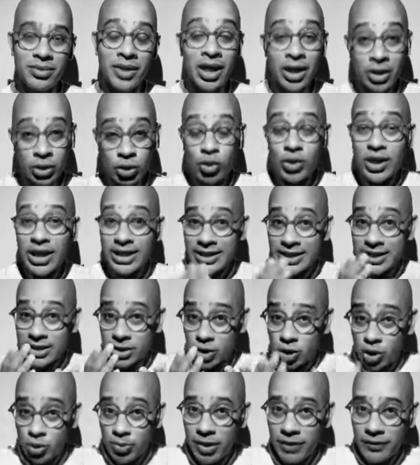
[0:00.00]
Du latin
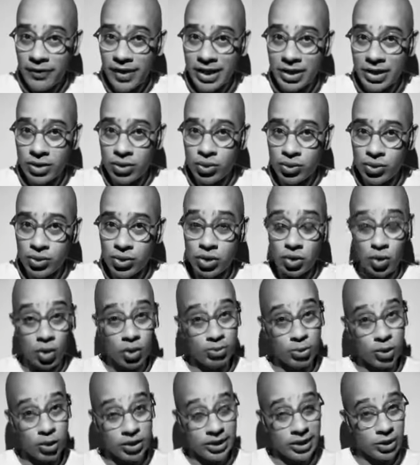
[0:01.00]
stupéfactus,
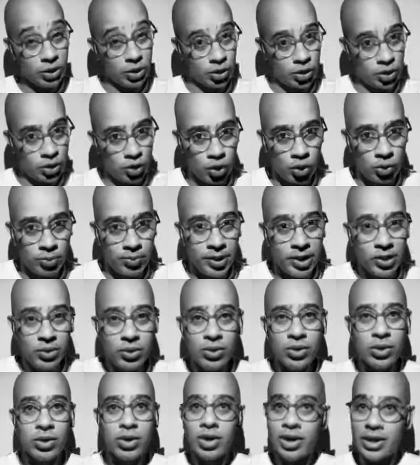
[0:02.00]
composé de
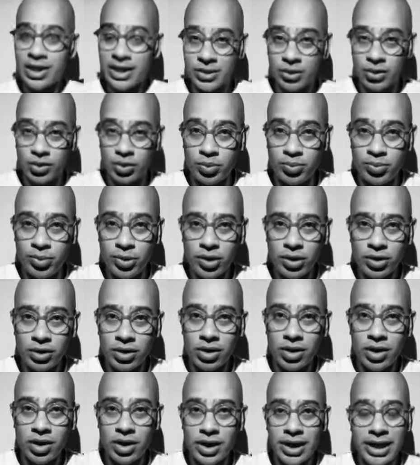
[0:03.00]
stupéo, la stupeur,
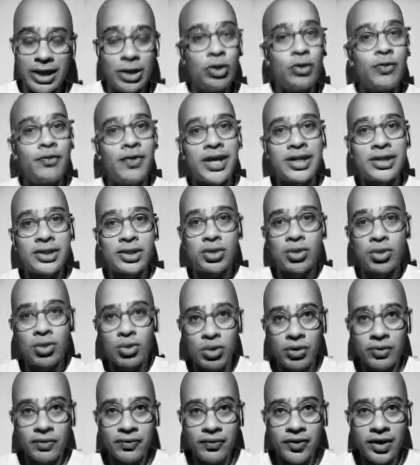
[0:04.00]
et de factio, le
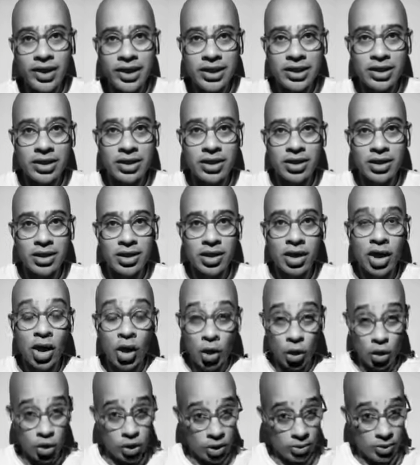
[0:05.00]
faire,
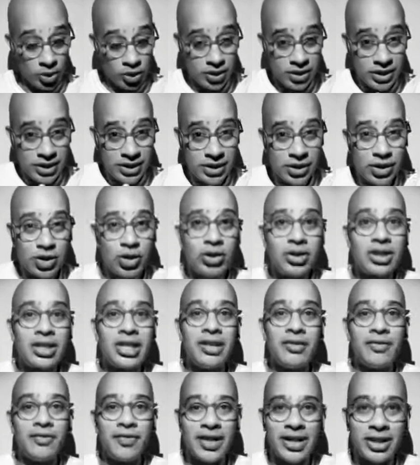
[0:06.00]
Autrement dit, ce qui
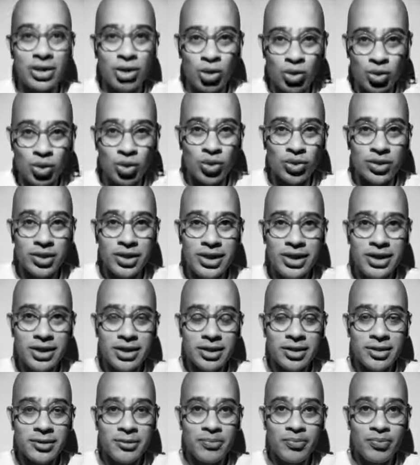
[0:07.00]
fait
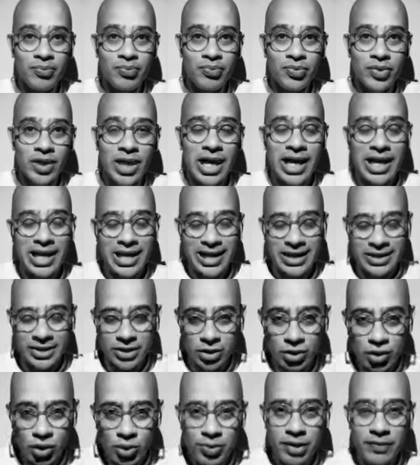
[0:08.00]
engourdir, la
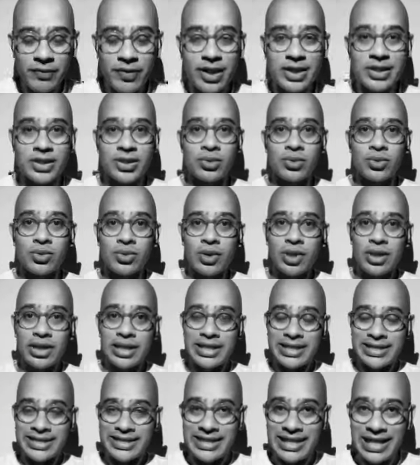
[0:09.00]
stupéfaction,
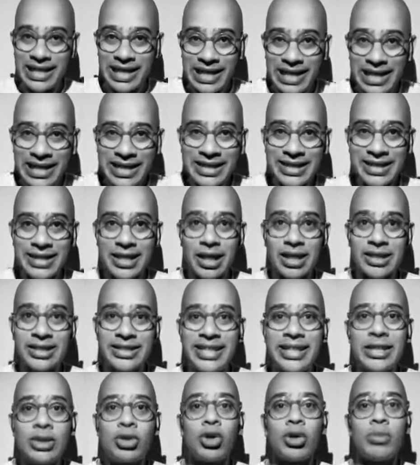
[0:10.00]
c'est l'état
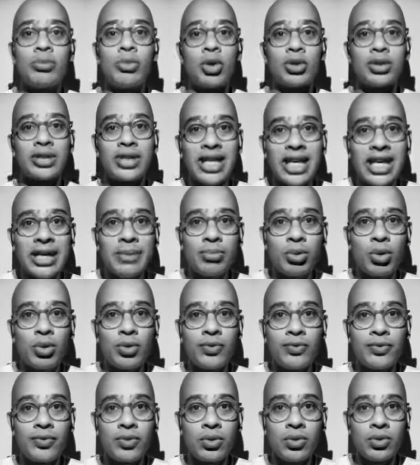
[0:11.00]
d'étonnement très
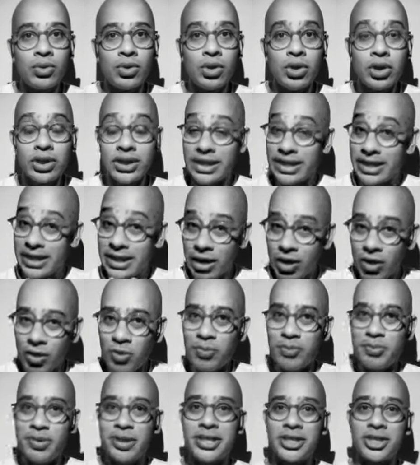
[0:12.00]
profond qui
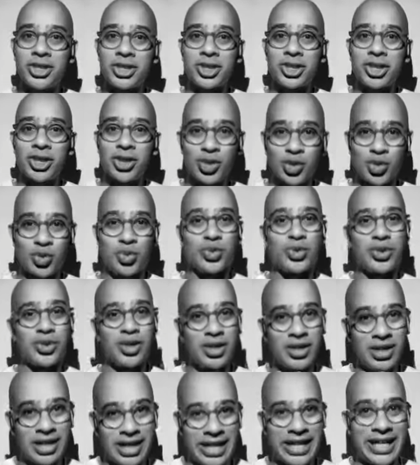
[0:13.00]
empêche toute
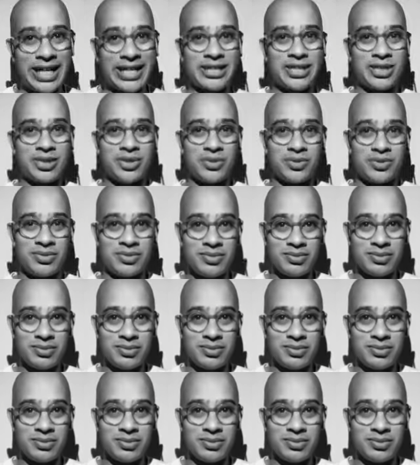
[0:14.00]
réaction.